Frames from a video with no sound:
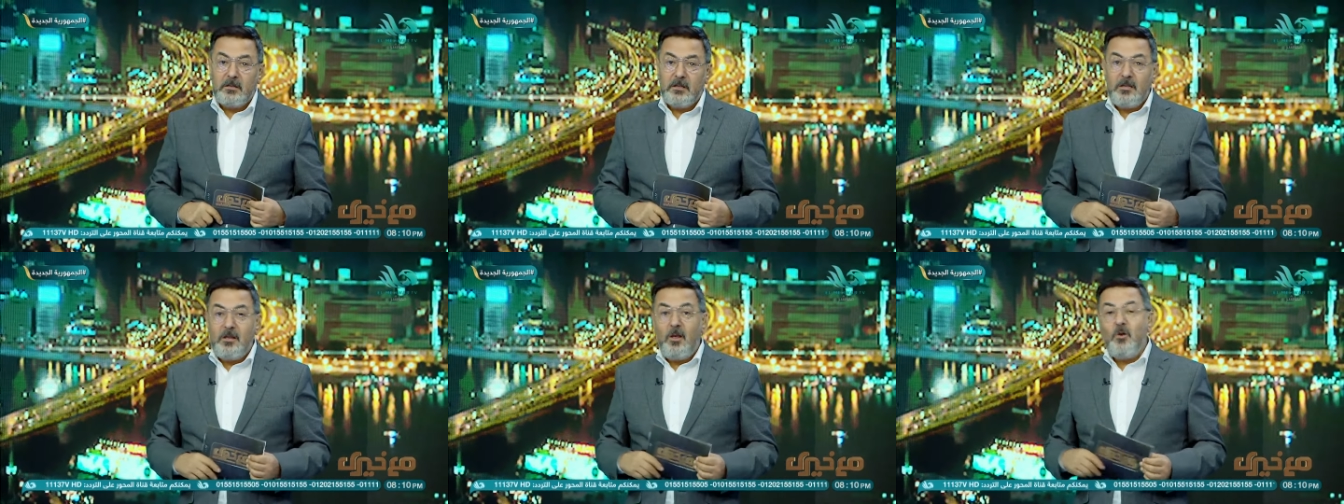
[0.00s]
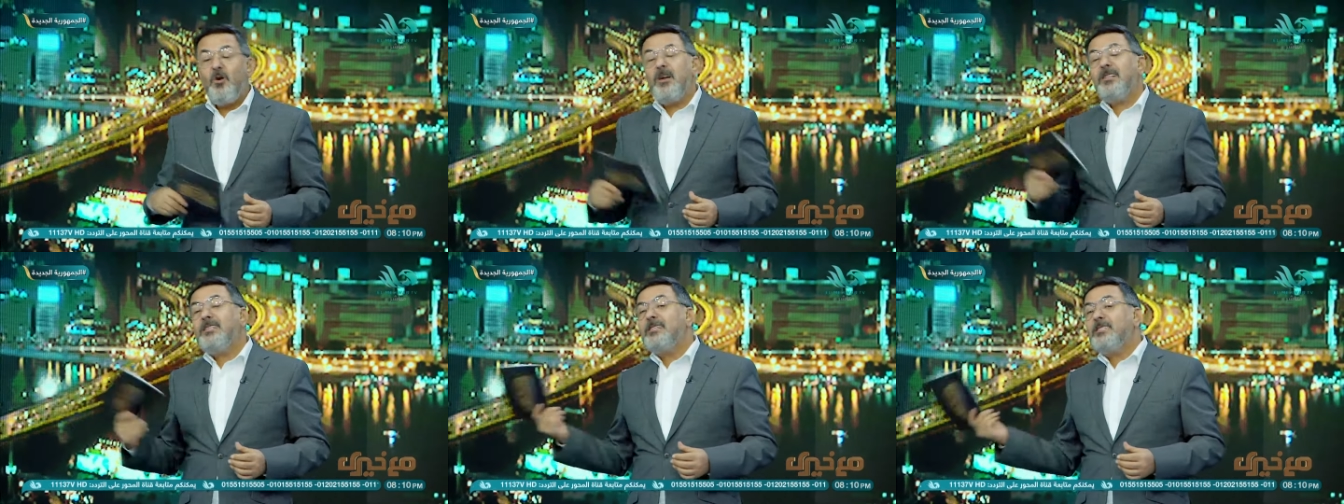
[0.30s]

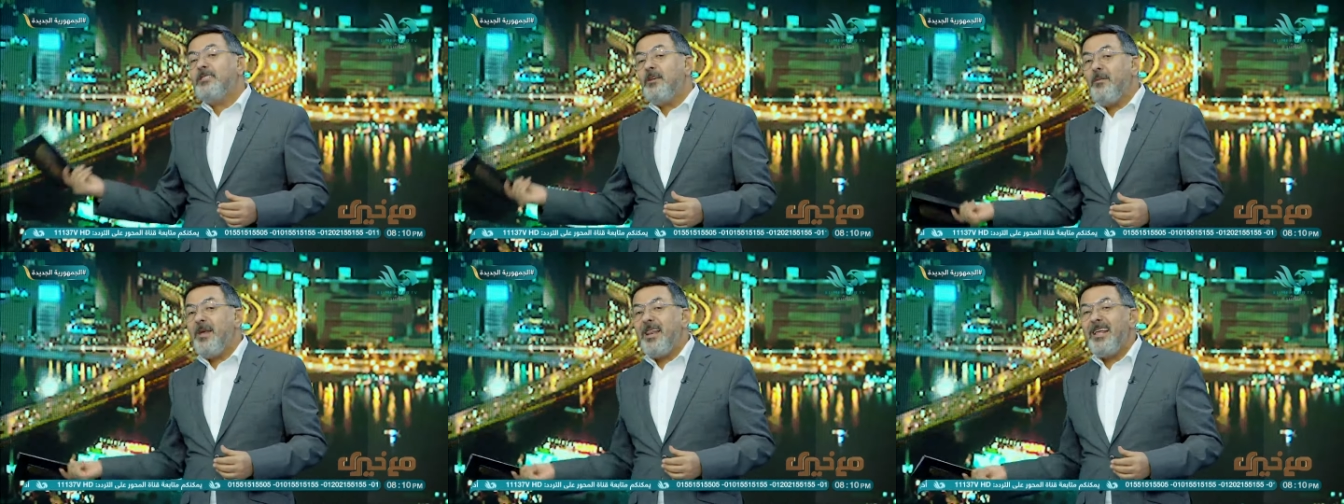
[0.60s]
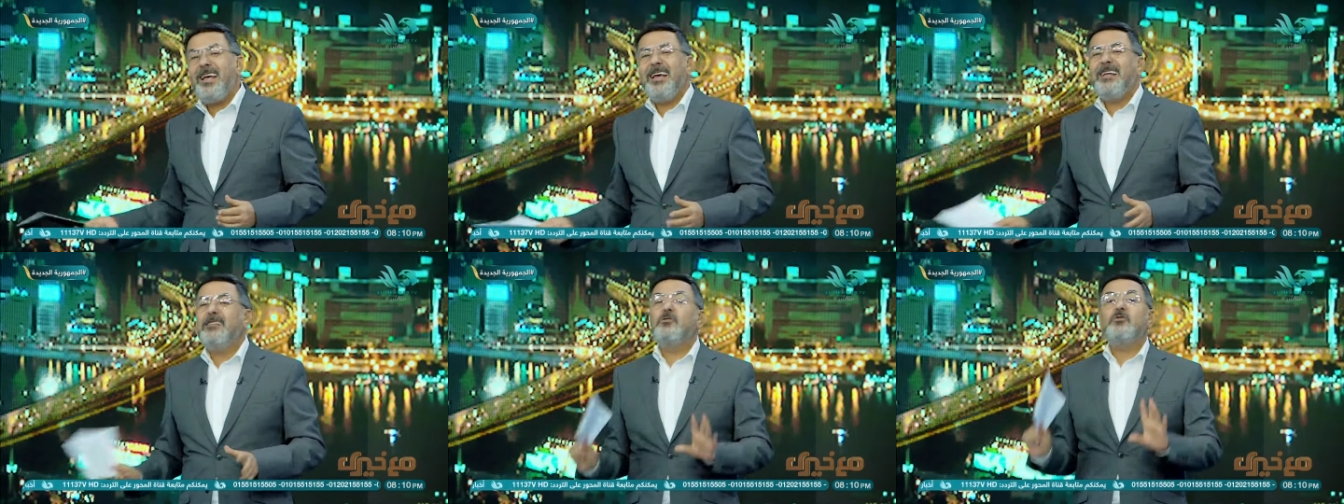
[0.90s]
دلوقتي
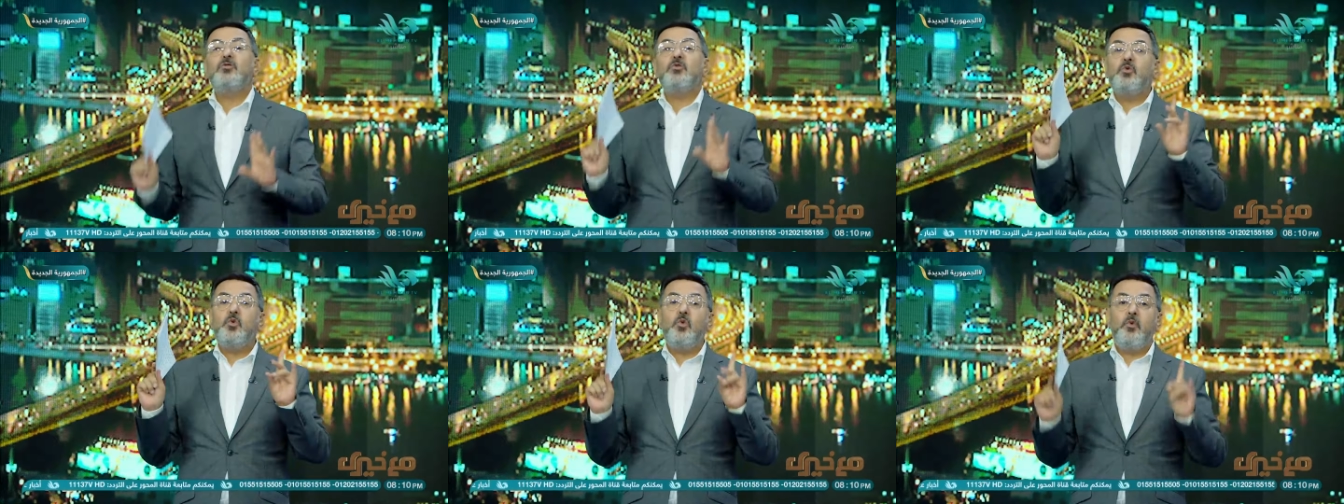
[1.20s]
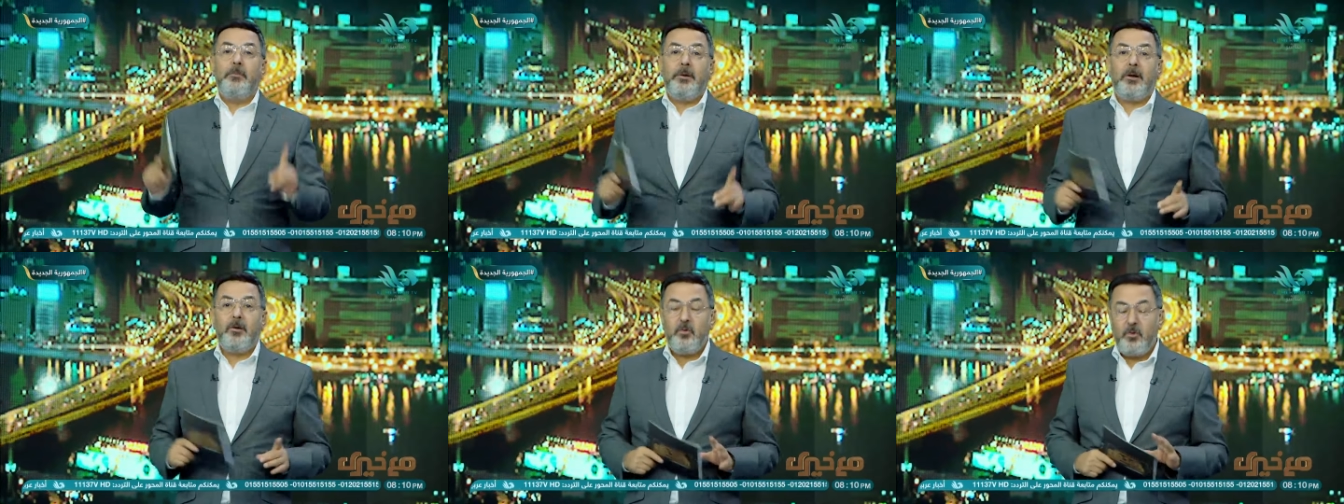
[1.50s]
الزمالك خد
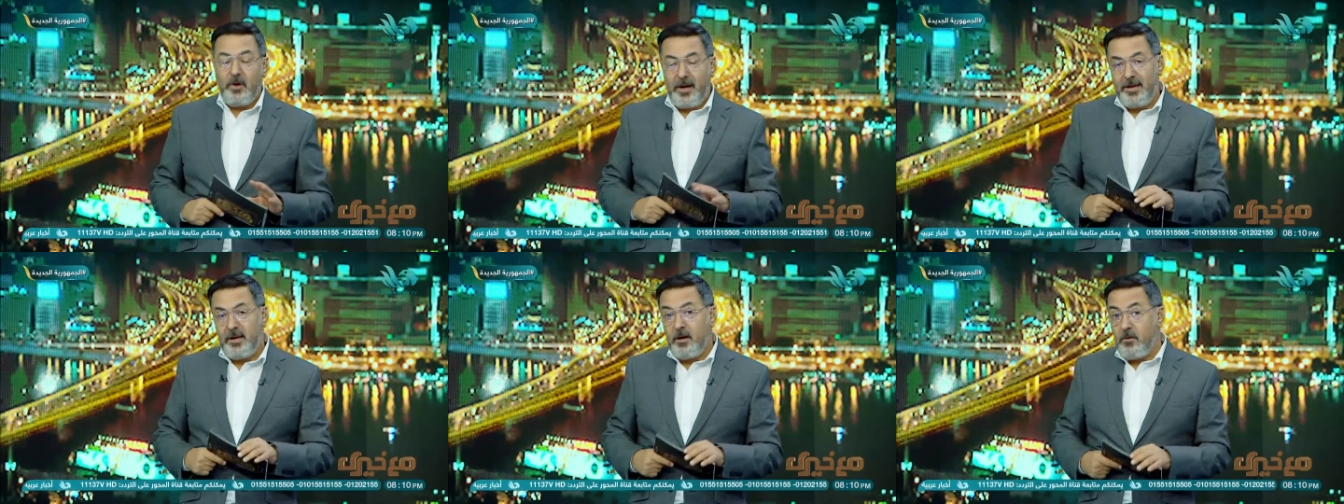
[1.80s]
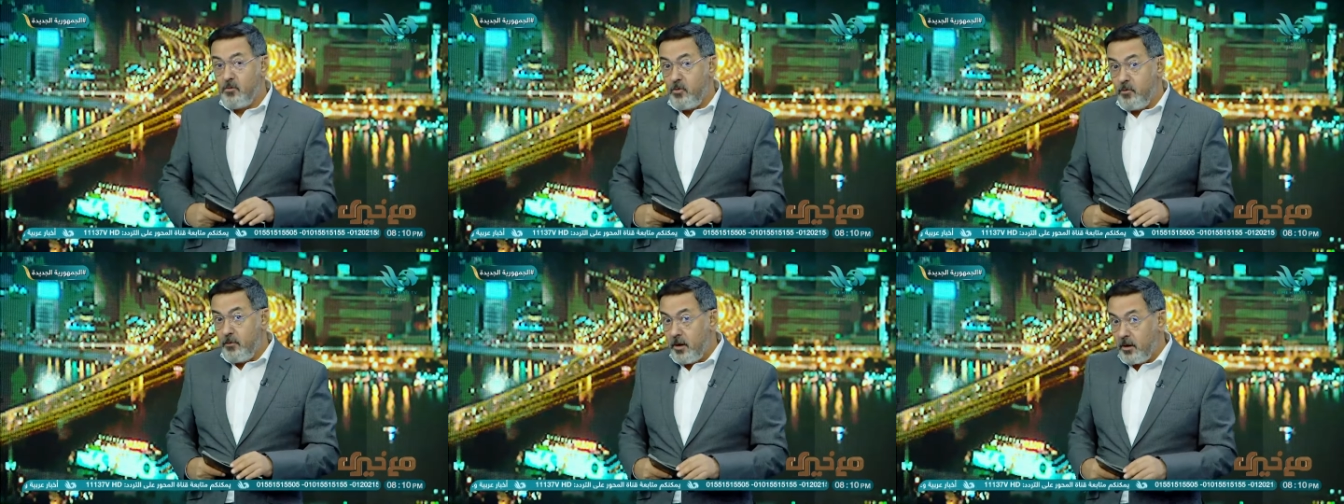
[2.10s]
السوبر وهي
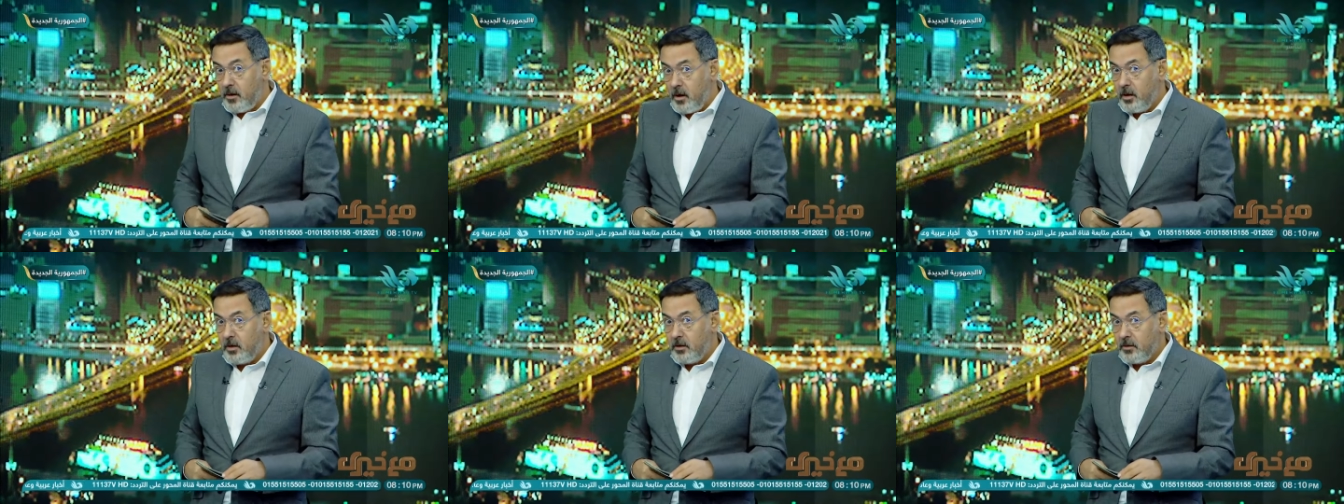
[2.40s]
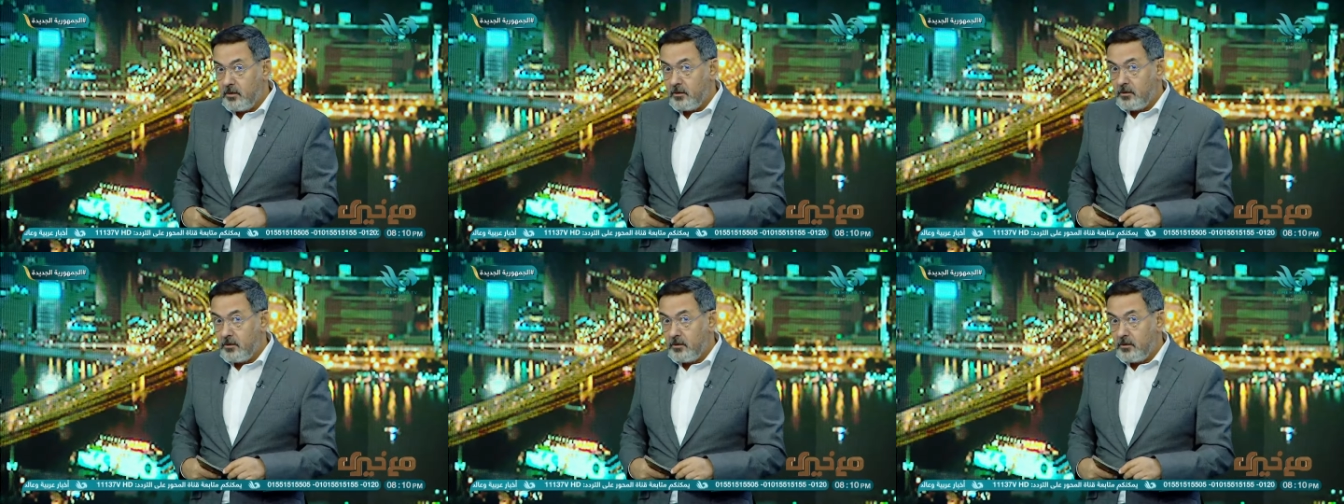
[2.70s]
مباراه